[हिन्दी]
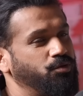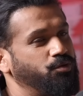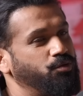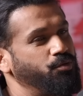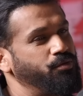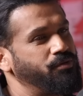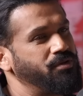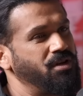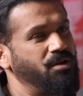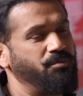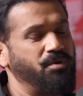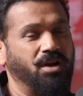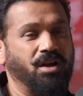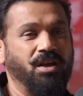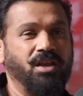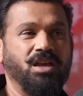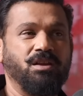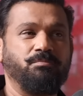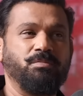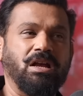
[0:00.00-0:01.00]
तो उसने हमें कहा
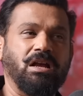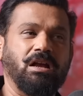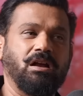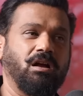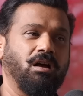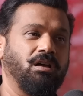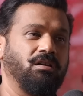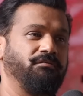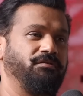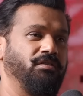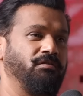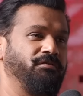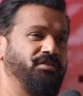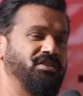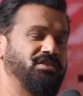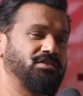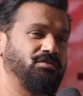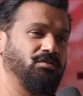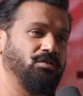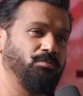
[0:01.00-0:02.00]
कि यार मैं कान फिल्म
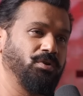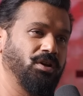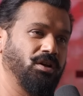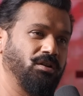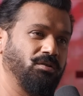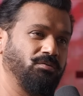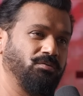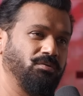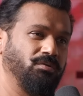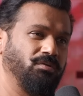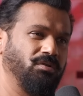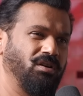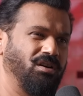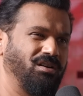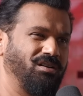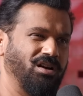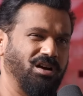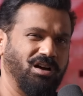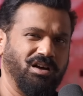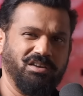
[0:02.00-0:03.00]
फेस्टिवल में आ रहा हूँ
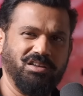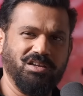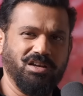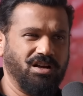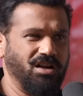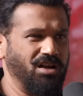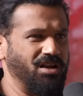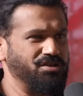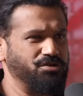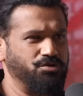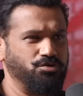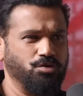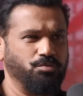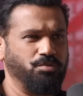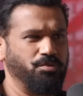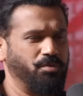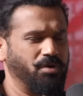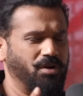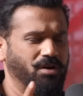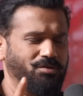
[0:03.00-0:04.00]
कान या कांस जो
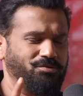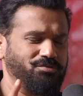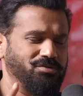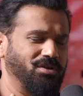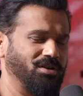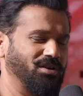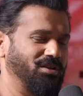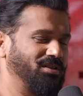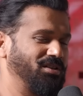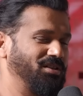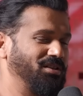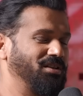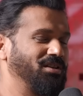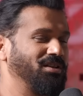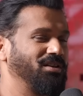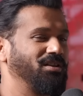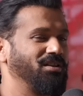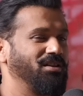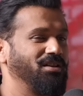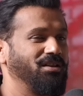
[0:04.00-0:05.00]
भी प्रोनाउंस करते
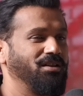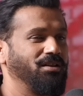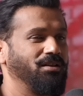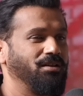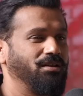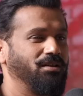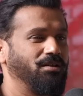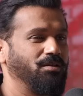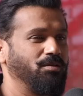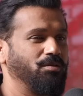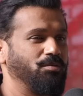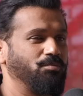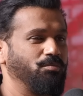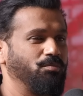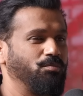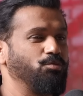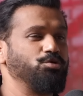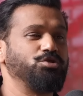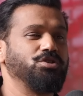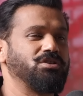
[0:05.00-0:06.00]
हैं
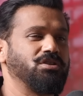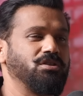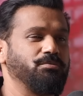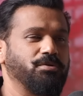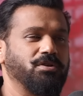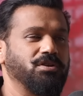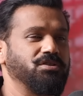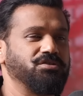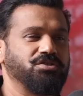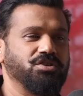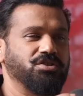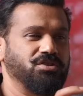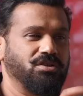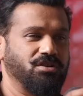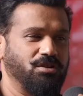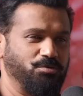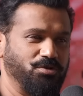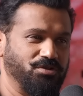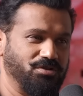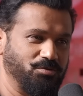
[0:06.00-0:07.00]
मुझे इसकी प्रोनाउंसिएशन
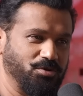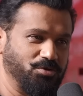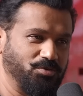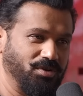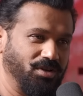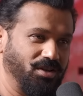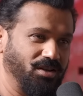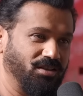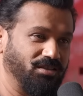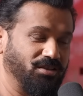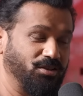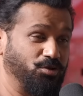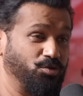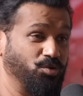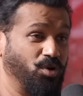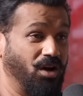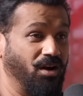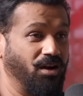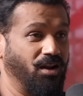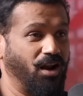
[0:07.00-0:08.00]
कभी समझ में नहीं आती
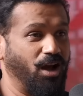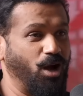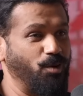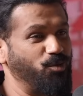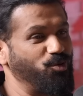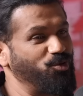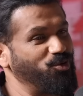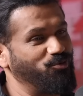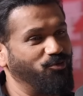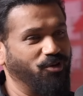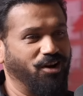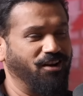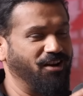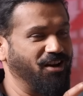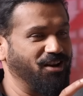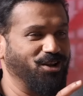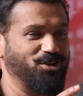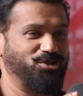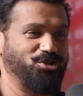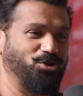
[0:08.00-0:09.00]
तो अगर आप लोग वहाँ
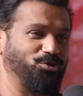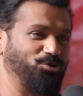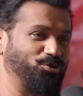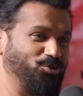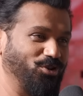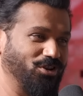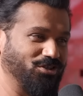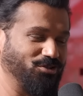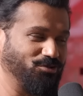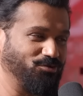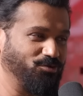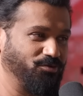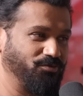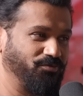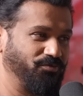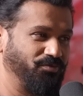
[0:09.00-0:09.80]
आना चाहो तो आ जाओ